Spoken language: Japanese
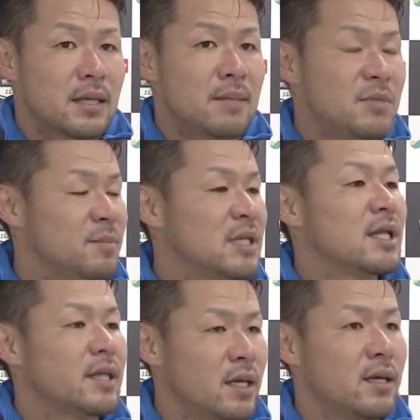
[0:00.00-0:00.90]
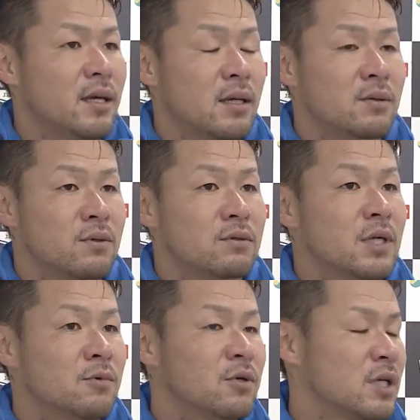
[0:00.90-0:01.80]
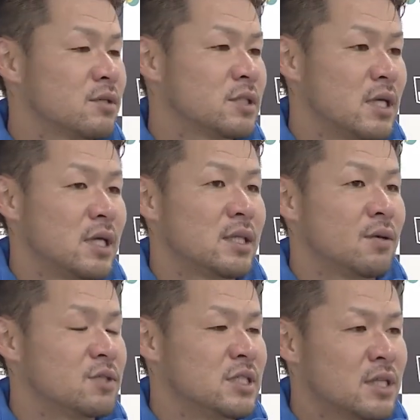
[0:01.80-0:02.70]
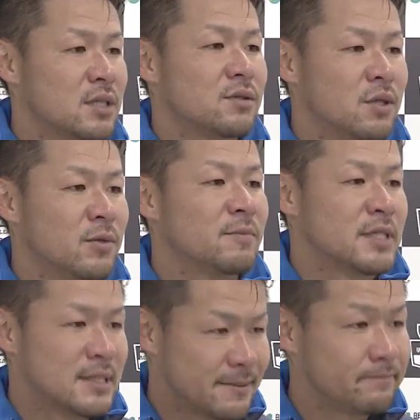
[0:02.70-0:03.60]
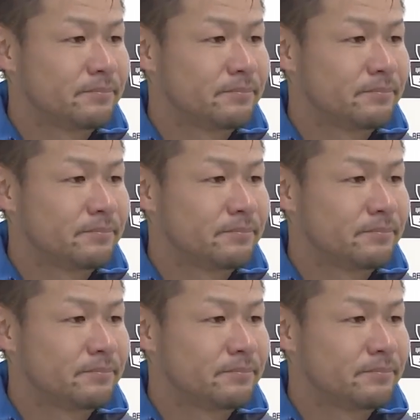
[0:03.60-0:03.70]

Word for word: 県民みんなで、えー、このクラブを大きくしていってほしいなというふうに思います。